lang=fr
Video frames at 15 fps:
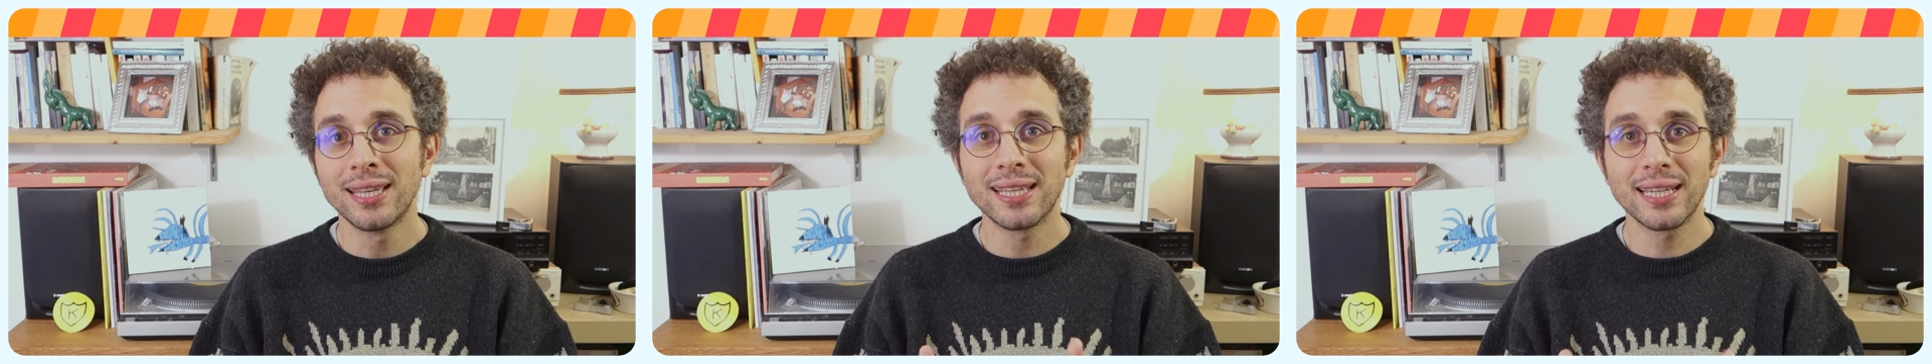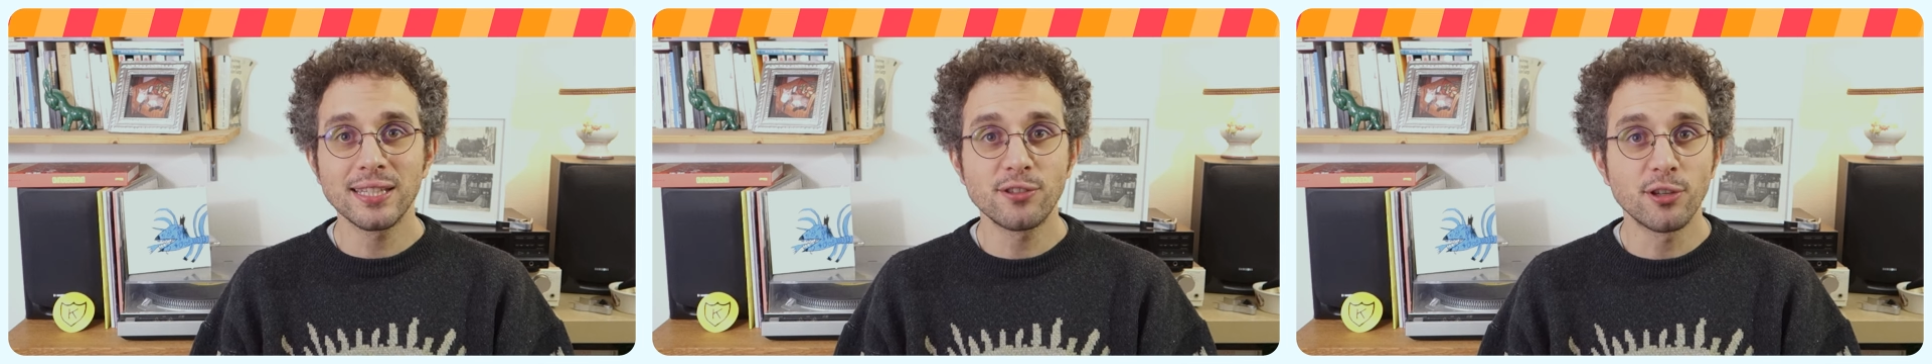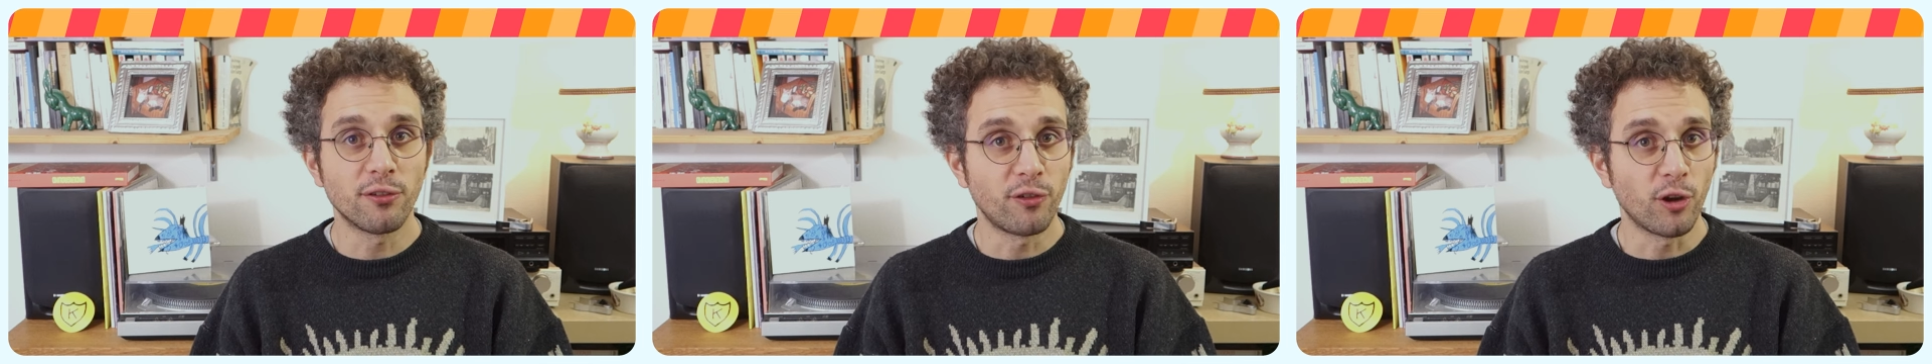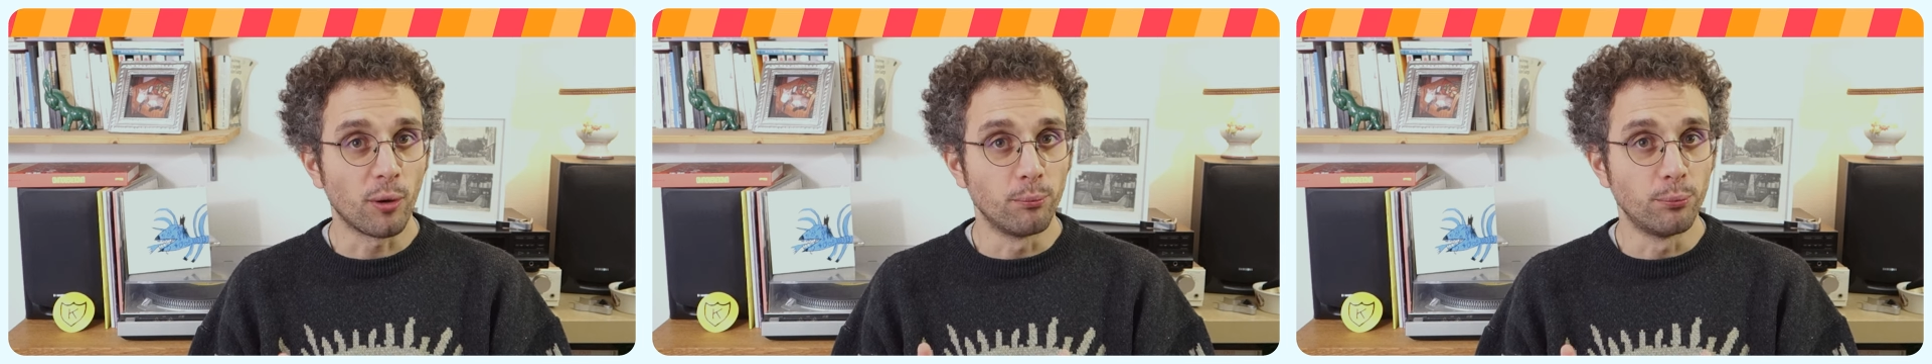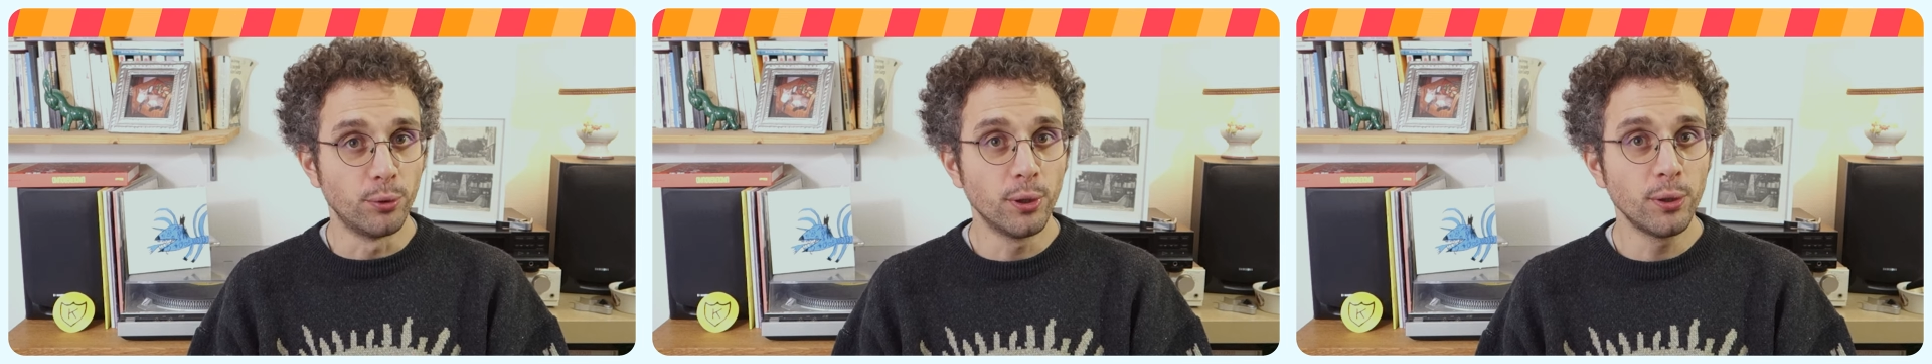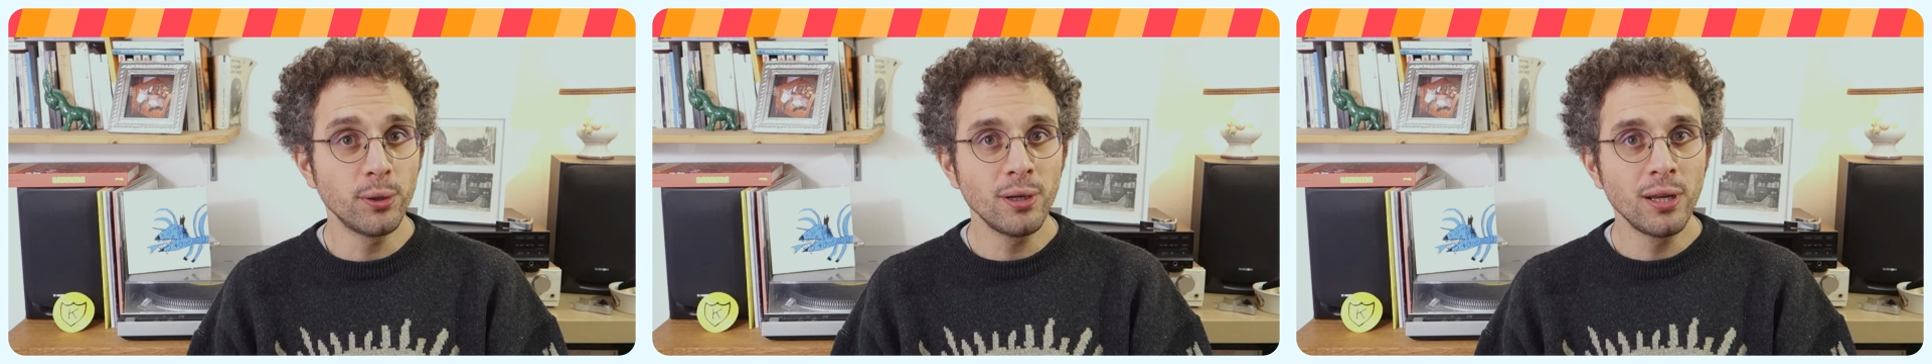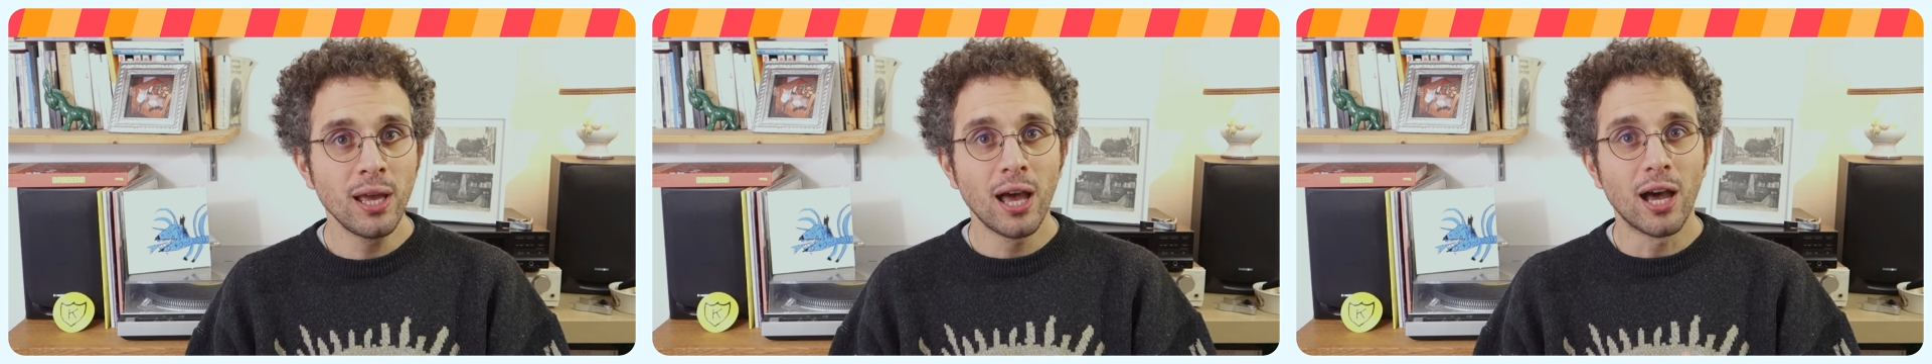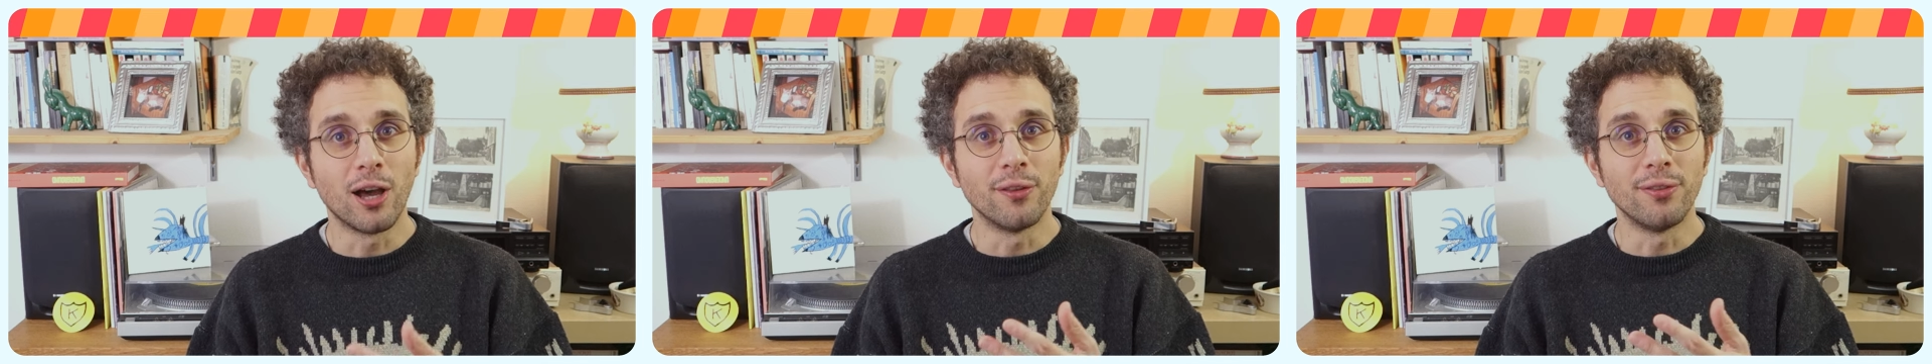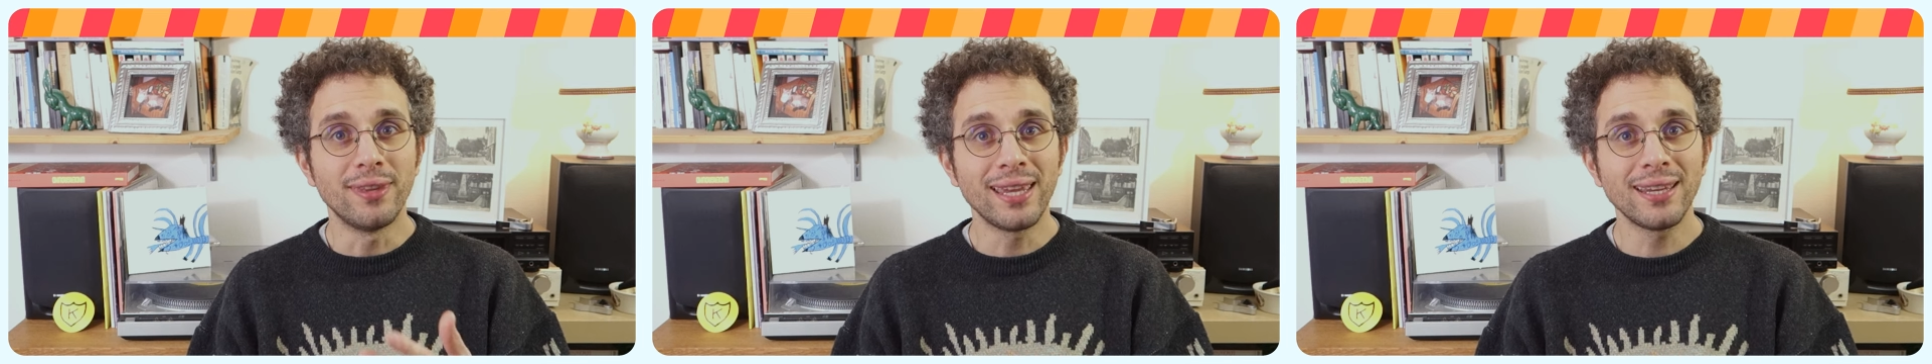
Christopher Bro, un